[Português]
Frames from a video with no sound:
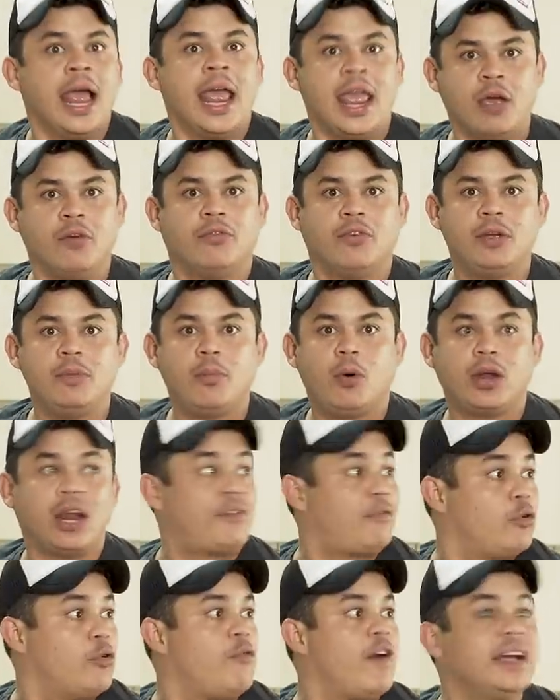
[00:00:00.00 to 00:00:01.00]
eu vou embora.
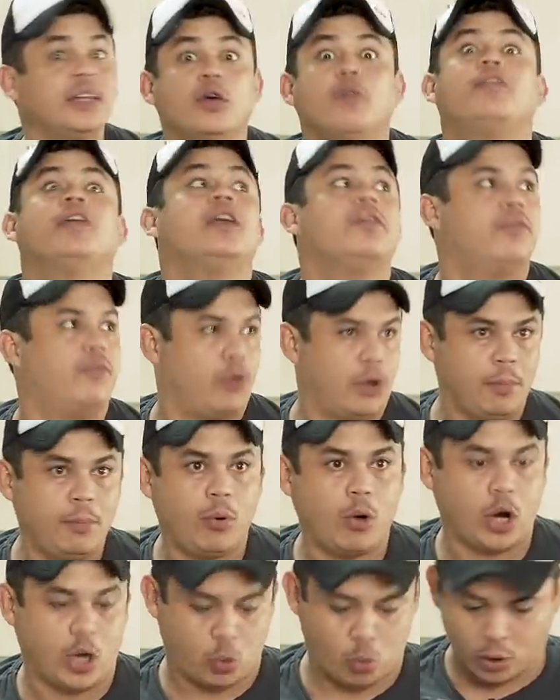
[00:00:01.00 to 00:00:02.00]
Ela falou, vai não. Eu falei, vou
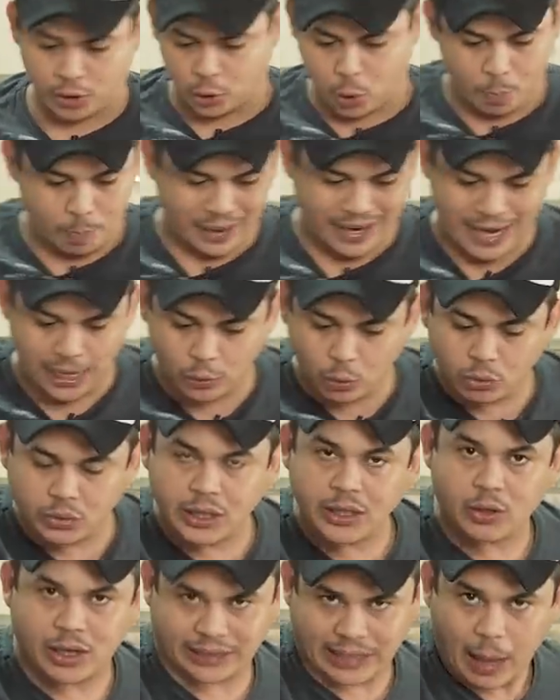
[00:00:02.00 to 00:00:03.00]
embora. Quando eu peguei no
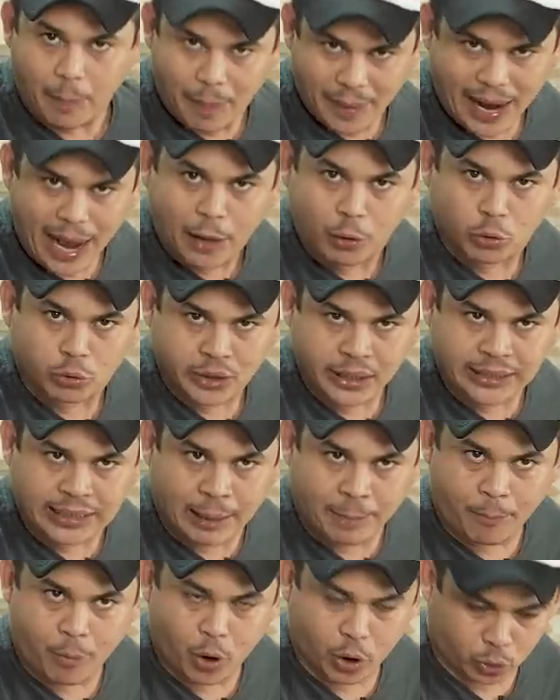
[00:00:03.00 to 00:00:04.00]
trinco, já tava pegando no trinco
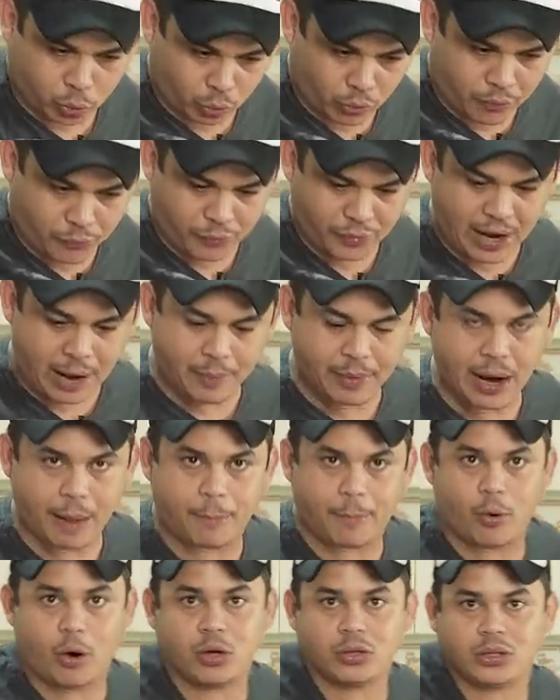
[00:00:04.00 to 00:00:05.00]
da porta. Quando eu fui abrir a
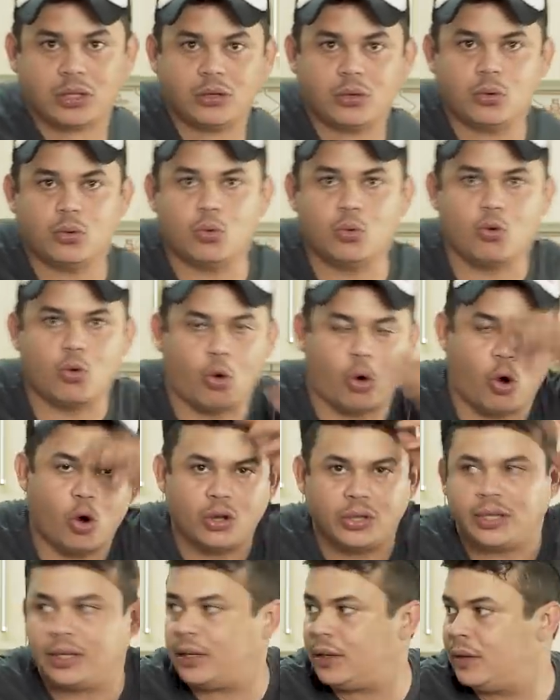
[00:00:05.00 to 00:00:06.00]
porta, o
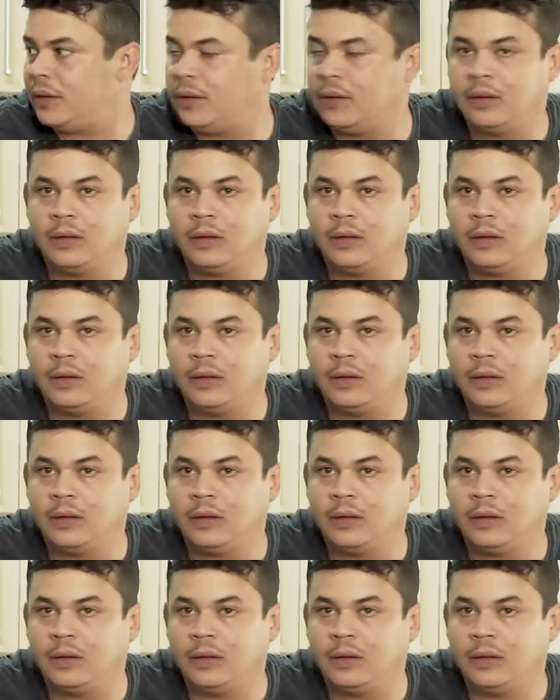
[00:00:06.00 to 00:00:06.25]
Conan